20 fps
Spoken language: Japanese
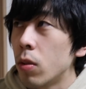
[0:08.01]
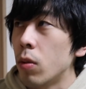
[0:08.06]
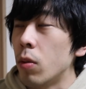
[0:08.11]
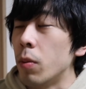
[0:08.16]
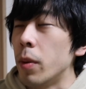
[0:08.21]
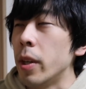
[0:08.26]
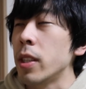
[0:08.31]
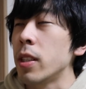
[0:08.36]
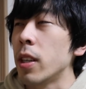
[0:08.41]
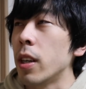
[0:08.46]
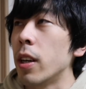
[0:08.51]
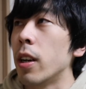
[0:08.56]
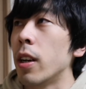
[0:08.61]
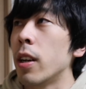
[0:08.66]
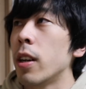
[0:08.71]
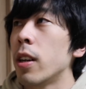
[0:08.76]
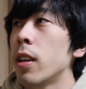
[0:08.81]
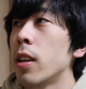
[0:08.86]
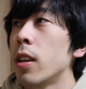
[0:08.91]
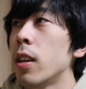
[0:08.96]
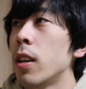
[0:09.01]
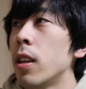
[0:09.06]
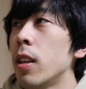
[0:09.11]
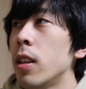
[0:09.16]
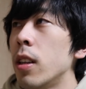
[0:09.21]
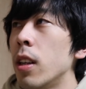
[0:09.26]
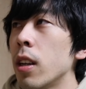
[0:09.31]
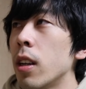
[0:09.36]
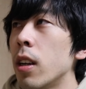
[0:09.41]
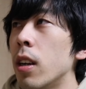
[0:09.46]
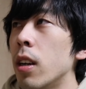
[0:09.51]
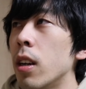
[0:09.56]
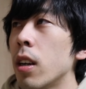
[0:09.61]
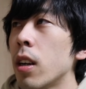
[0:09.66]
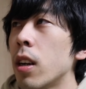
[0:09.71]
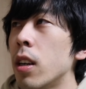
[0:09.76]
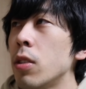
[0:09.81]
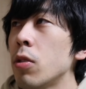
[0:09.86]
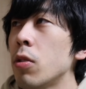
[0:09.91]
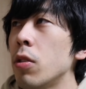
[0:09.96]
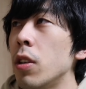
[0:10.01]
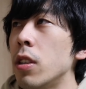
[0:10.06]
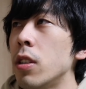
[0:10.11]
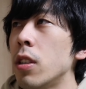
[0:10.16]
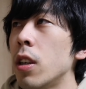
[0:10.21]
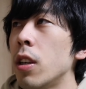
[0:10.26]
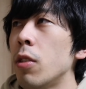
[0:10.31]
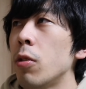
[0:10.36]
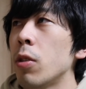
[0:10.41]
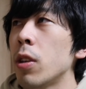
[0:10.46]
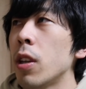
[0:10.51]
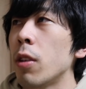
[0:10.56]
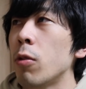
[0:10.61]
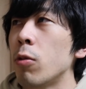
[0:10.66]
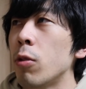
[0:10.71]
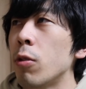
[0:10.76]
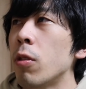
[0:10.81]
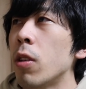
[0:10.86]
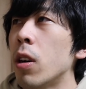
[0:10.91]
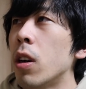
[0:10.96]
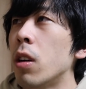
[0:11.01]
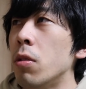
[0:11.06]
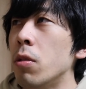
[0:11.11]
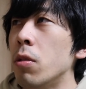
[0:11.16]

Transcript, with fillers: お前さなんか家族に伝えておきたいこととかあ